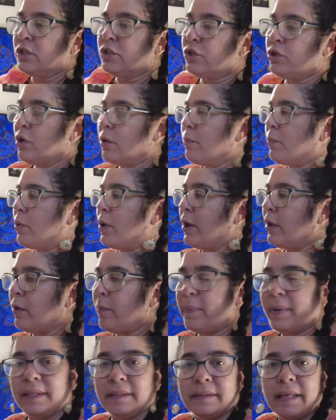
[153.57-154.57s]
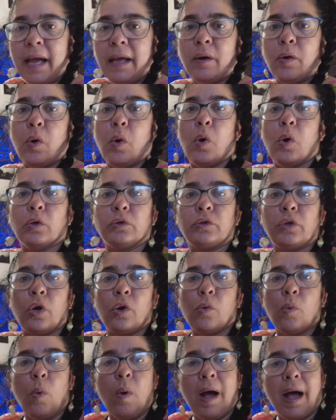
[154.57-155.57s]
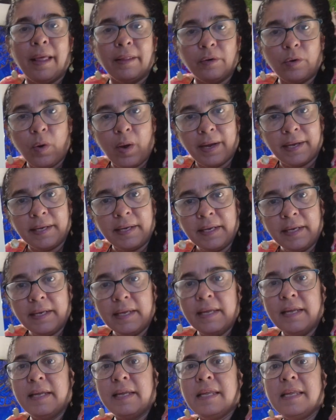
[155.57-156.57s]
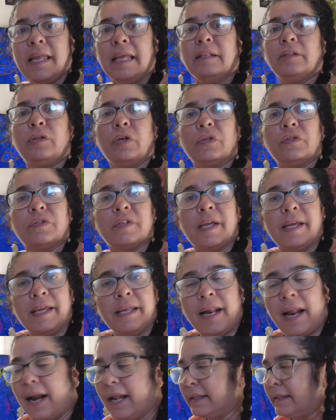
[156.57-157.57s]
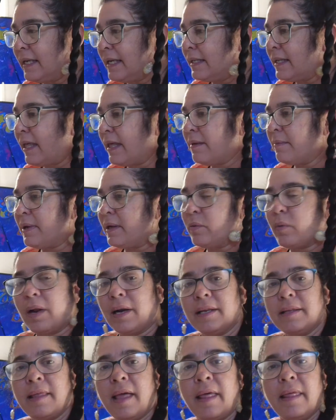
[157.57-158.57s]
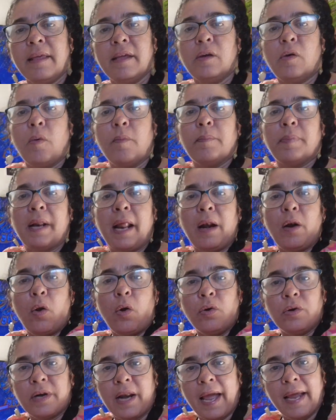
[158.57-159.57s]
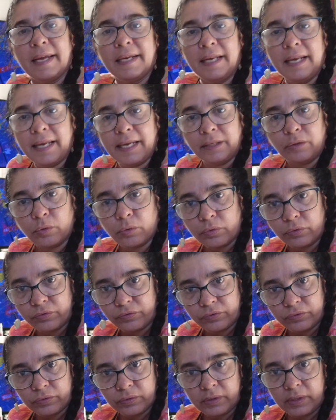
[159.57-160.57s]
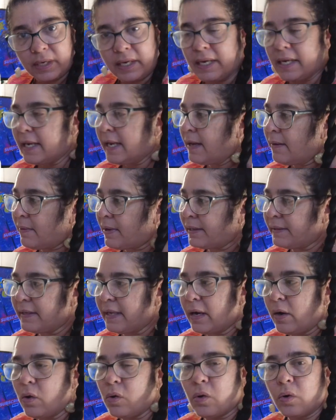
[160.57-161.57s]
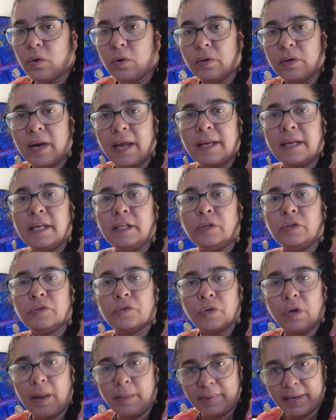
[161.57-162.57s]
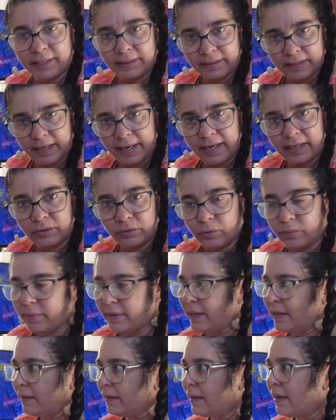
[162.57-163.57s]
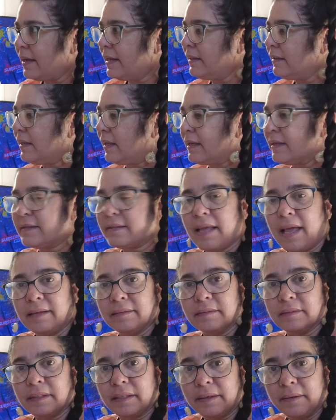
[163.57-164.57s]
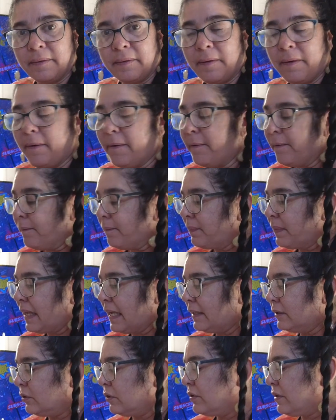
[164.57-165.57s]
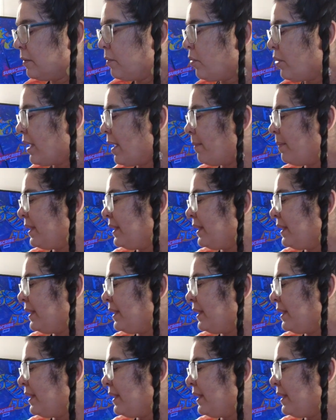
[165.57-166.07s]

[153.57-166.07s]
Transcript: yo puedo pintar otro cuadro ahí y entonces ir a la tienda de manualidades y comprar los nailitos y venderlos con los nailitos y solamente esto, ¿ves? Es interesante. Entonces voy a